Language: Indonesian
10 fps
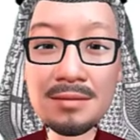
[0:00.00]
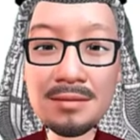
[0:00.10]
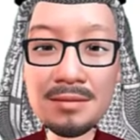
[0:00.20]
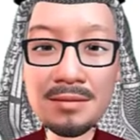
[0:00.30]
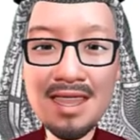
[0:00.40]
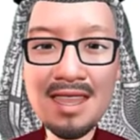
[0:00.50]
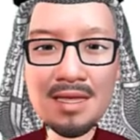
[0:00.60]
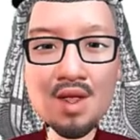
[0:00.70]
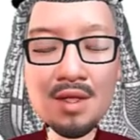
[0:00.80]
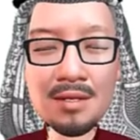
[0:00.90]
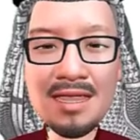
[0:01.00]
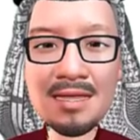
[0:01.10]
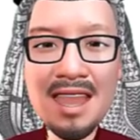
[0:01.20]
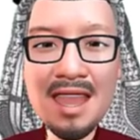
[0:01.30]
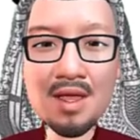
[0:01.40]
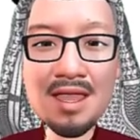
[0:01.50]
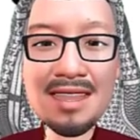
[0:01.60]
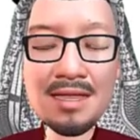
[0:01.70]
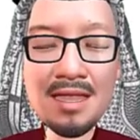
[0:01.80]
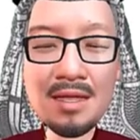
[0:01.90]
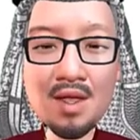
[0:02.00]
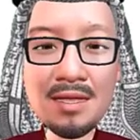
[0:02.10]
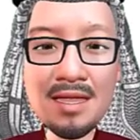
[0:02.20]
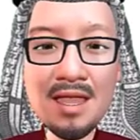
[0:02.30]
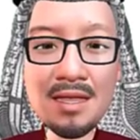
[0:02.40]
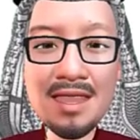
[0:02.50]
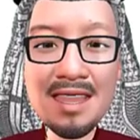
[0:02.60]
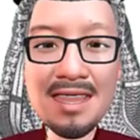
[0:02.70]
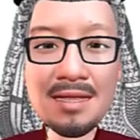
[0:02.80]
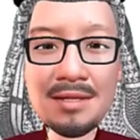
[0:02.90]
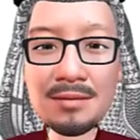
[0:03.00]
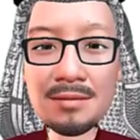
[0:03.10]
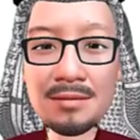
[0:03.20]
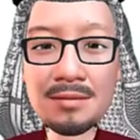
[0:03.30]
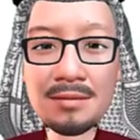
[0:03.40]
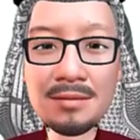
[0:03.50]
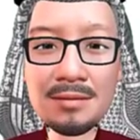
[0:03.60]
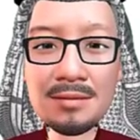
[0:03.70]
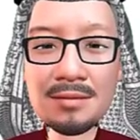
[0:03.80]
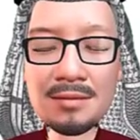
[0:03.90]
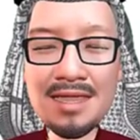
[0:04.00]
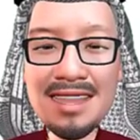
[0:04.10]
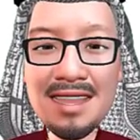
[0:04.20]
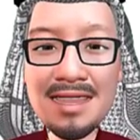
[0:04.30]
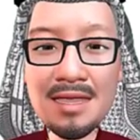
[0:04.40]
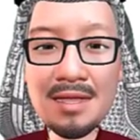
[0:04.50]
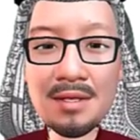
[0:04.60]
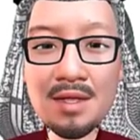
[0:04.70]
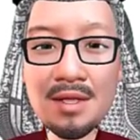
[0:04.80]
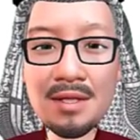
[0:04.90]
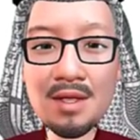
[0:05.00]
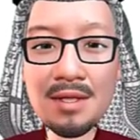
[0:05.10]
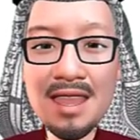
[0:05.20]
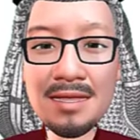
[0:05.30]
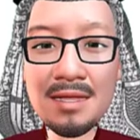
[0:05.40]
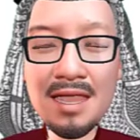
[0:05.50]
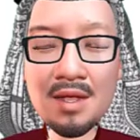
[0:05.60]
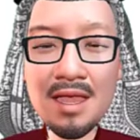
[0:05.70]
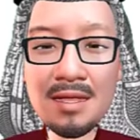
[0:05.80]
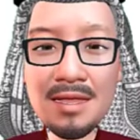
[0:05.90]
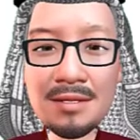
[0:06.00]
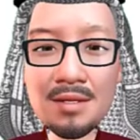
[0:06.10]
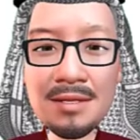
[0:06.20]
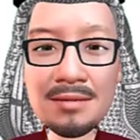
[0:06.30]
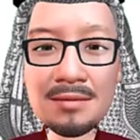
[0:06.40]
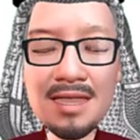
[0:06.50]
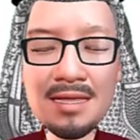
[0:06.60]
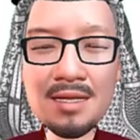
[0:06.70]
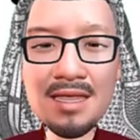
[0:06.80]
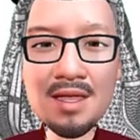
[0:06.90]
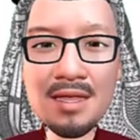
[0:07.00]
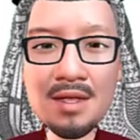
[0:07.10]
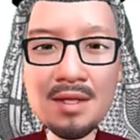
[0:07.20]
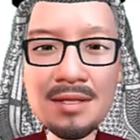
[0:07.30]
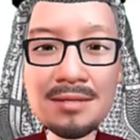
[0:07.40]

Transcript: man eh, naatnya atau sifatnya dia eh, bentuknya adalah muannath juga. Nasyitotun.